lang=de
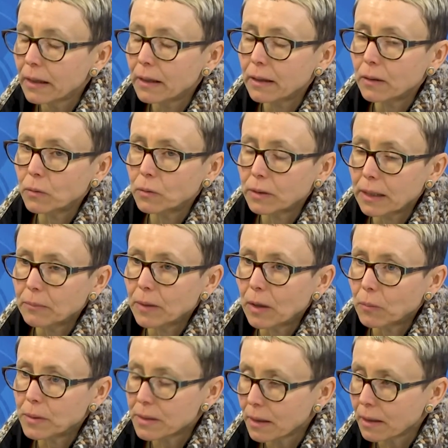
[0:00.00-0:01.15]
äh, und eben auch ein
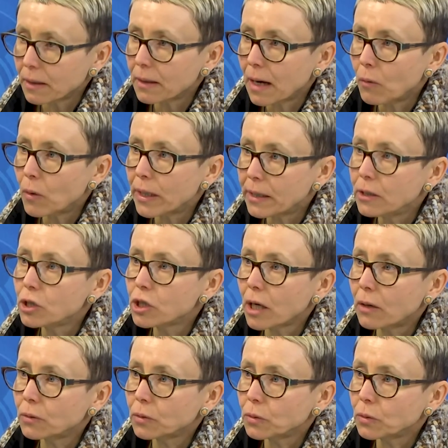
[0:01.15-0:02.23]
bisschen genauer hinschaut